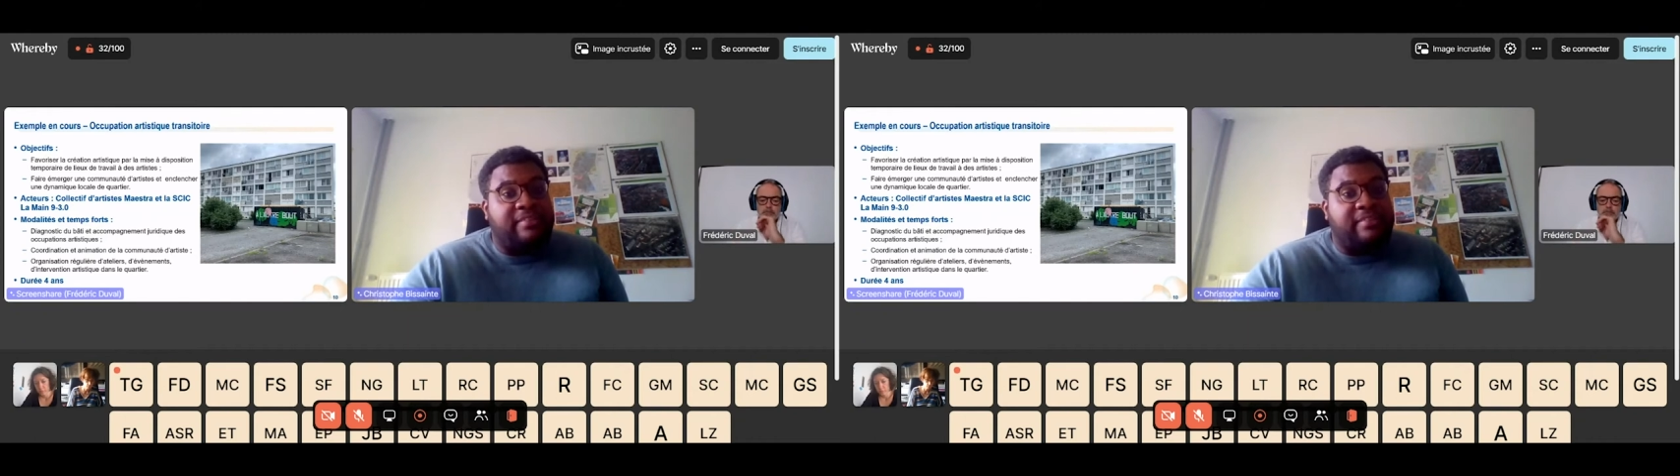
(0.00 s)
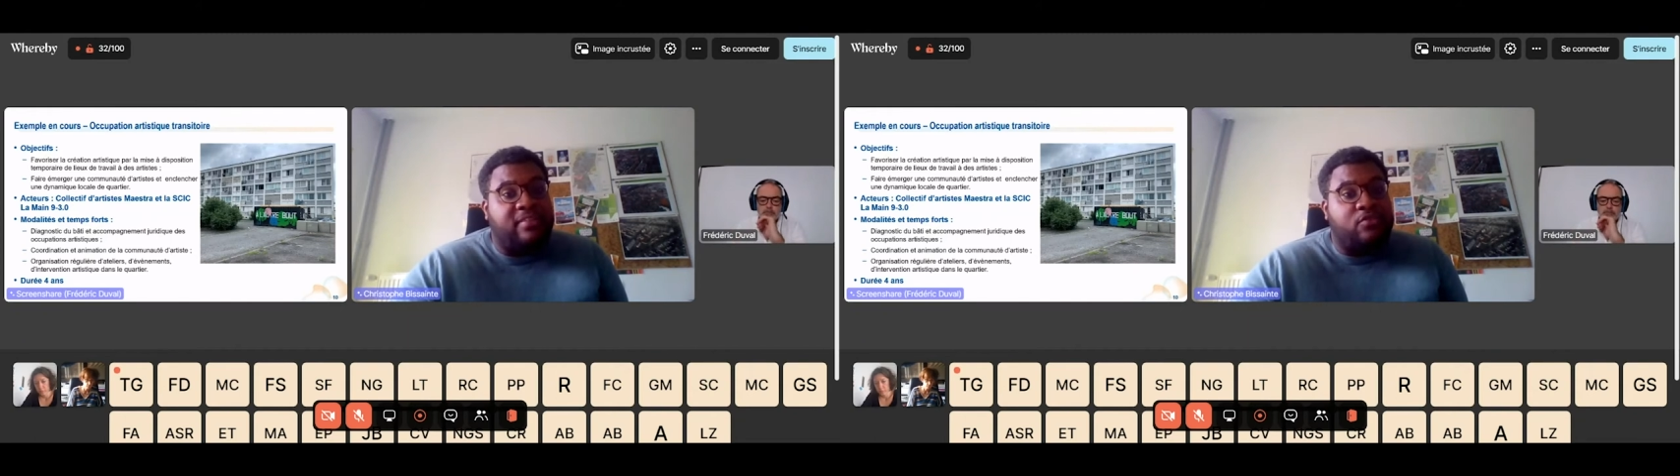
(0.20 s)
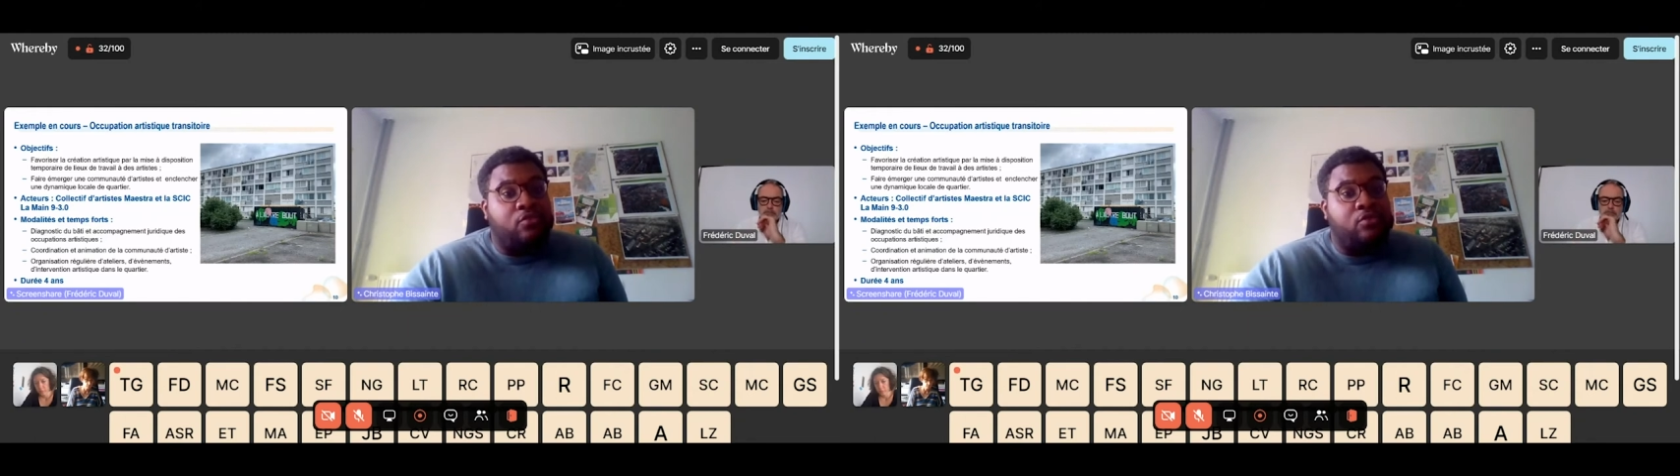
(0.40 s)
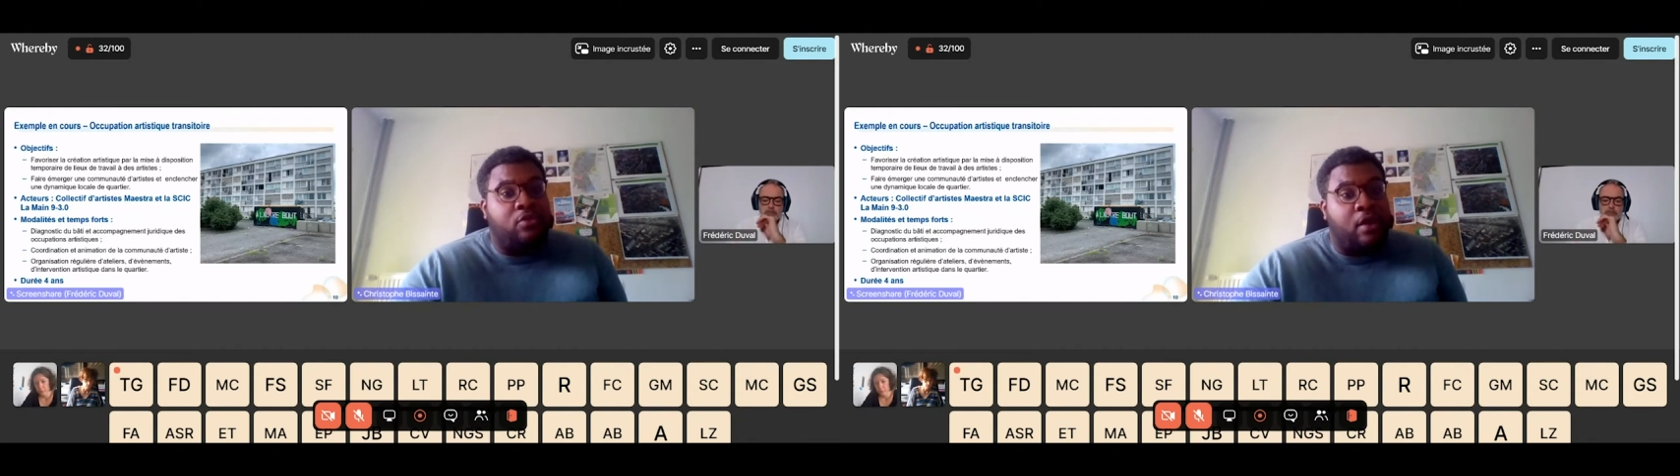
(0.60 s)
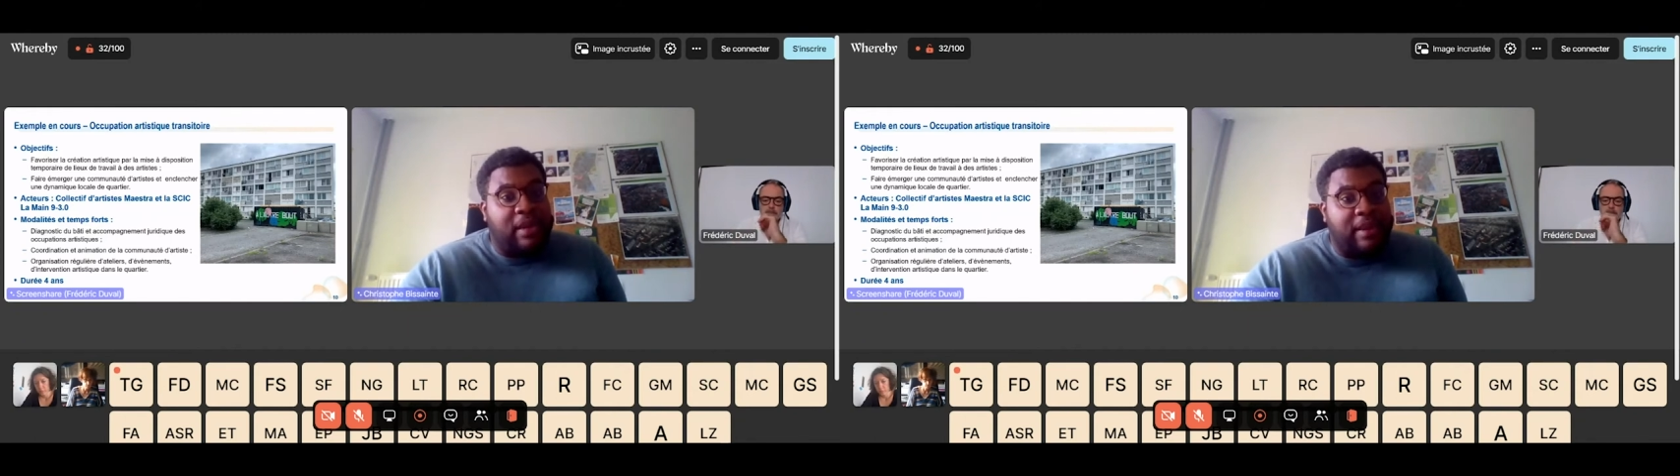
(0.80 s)
d'artistes
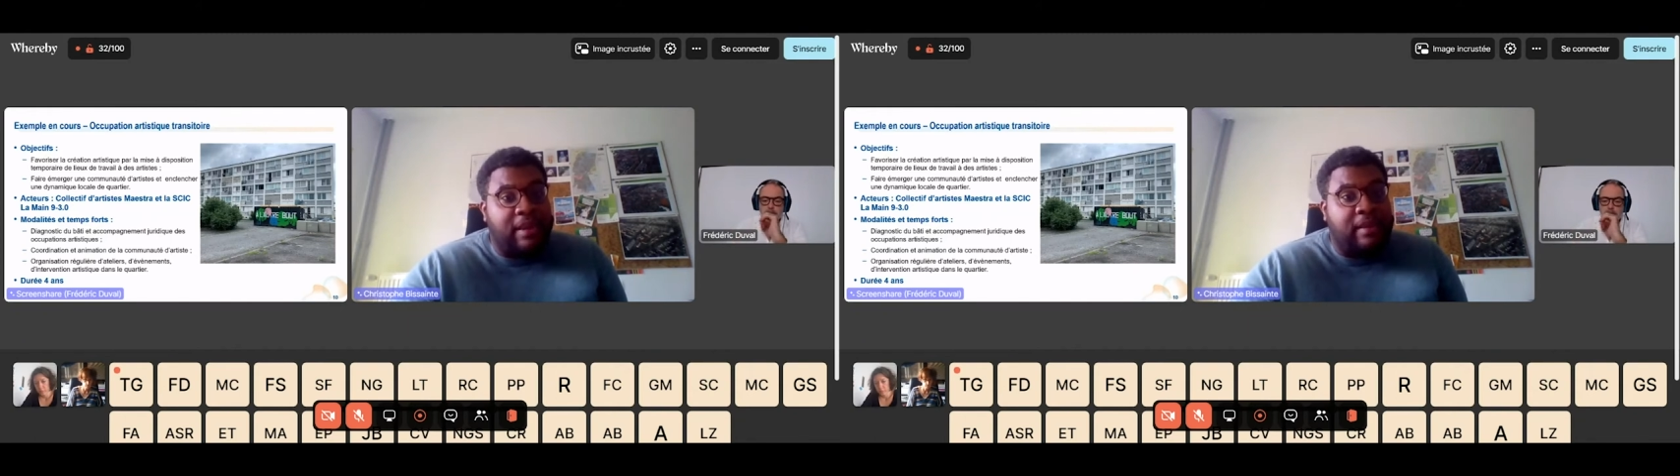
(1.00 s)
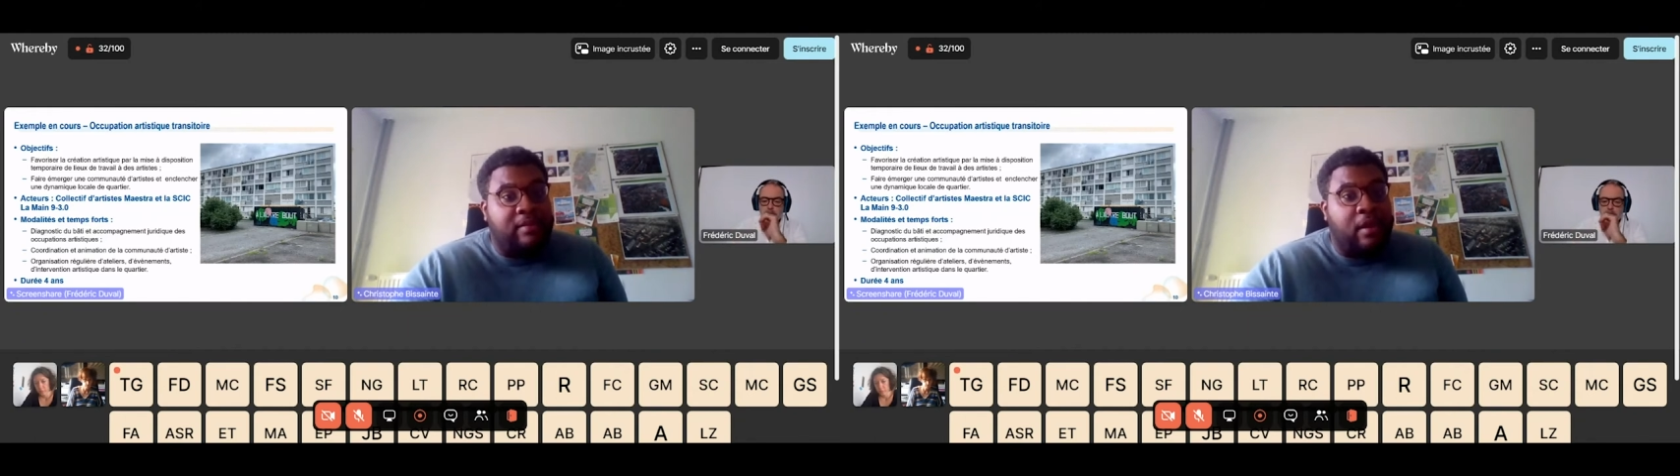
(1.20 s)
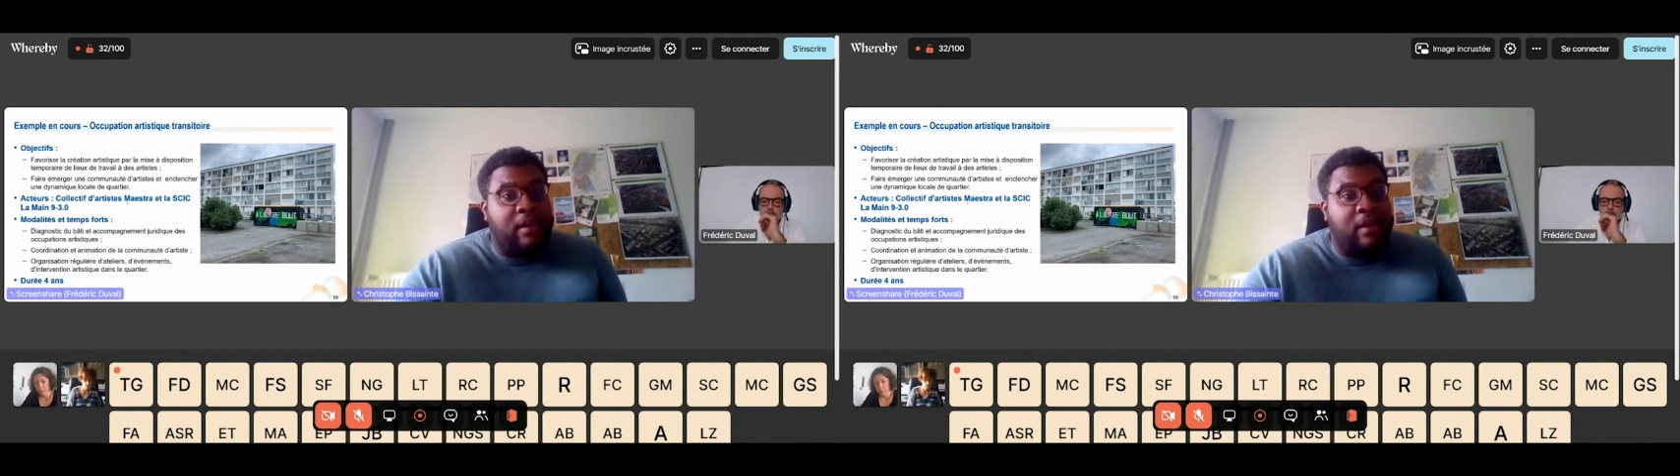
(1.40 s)
dans les,